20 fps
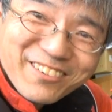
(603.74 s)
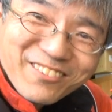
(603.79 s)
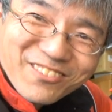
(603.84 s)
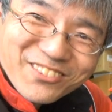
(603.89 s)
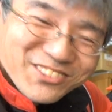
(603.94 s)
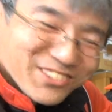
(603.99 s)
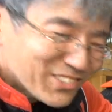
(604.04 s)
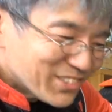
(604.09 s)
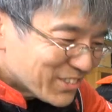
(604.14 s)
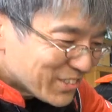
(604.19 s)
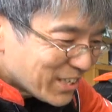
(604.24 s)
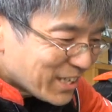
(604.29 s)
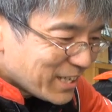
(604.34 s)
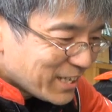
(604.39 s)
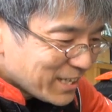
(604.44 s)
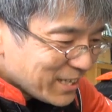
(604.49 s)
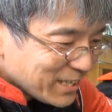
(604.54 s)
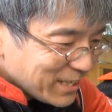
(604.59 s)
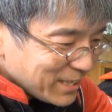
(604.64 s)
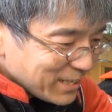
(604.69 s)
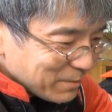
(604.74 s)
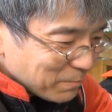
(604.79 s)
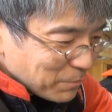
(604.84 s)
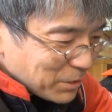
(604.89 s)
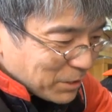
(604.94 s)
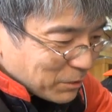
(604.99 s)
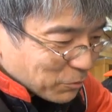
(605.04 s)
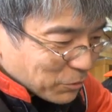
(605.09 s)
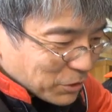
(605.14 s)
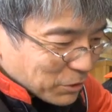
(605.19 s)
面白いですね。
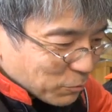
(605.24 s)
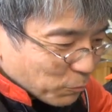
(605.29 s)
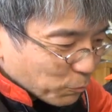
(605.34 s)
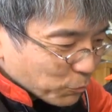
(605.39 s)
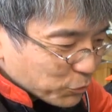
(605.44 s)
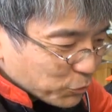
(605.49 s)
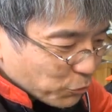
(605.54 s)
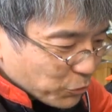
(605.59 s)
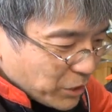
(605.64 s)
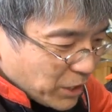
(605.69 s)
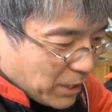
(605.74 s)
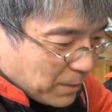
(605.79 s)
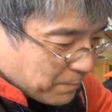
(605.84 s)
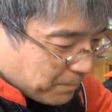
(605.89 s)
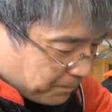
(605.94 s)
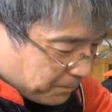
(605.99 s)
メイドインオーストリア。